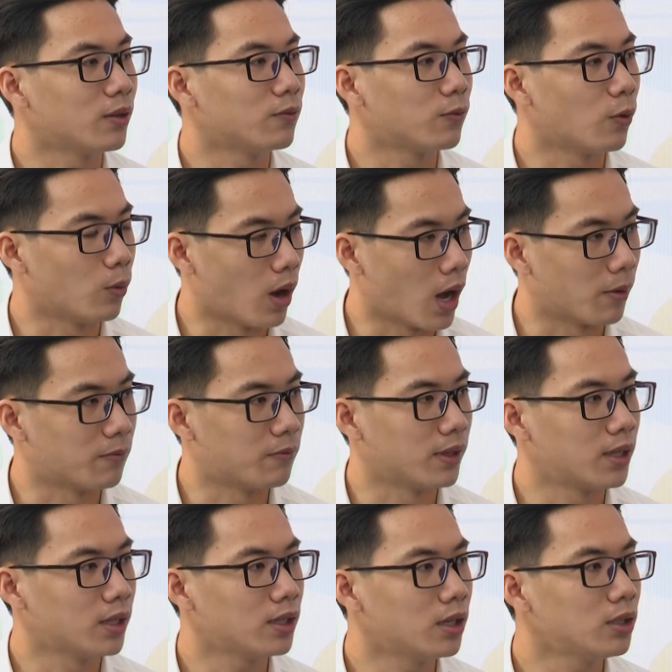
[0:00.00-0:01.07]
phù hợp và
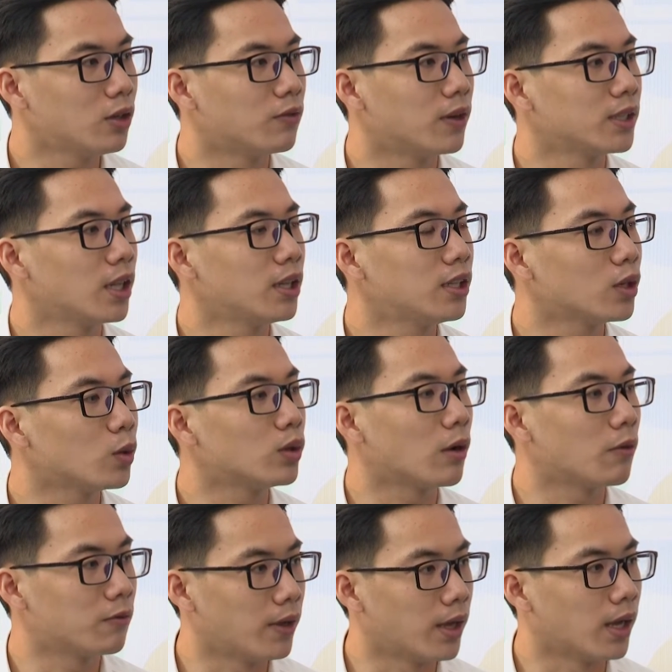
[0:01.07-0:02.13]
thích ứng được với tính chất của
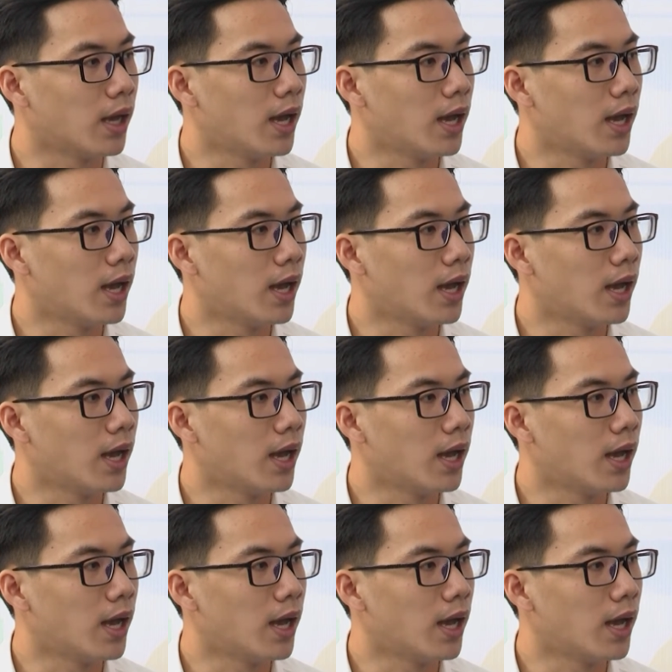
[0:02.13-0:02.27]
công việc.